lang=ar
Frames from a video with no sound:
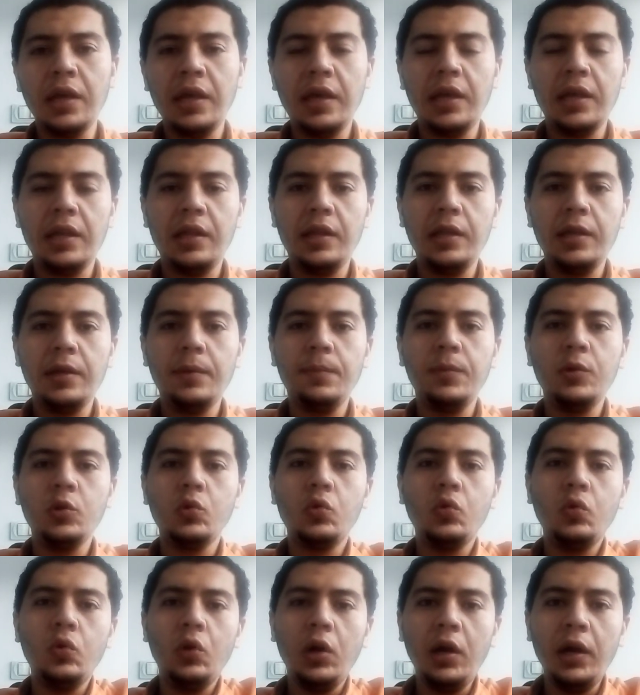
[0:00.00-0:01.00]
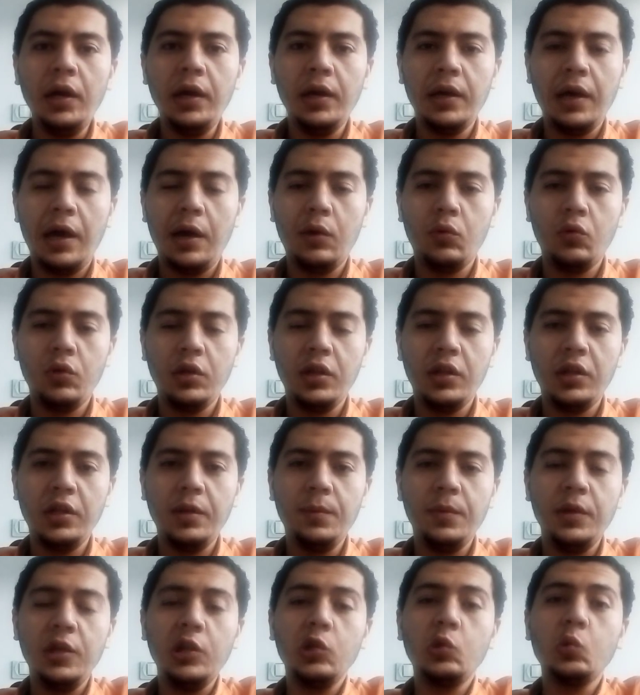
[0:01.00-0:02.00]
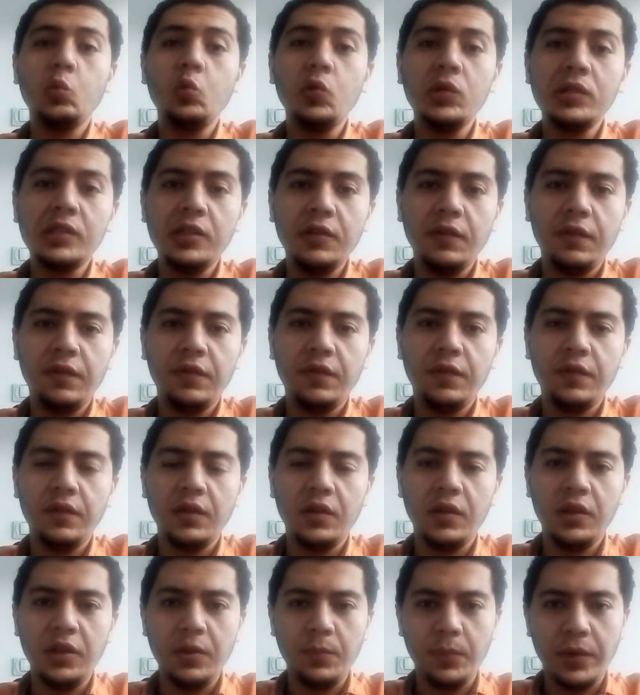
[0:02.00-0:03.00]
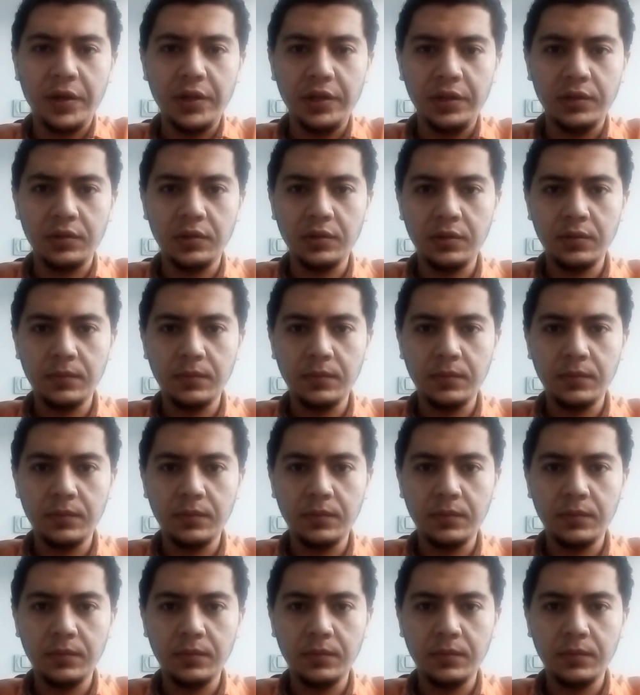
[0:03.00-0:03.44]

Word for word: اللي بيروح أو اللي بيتوصف للمريض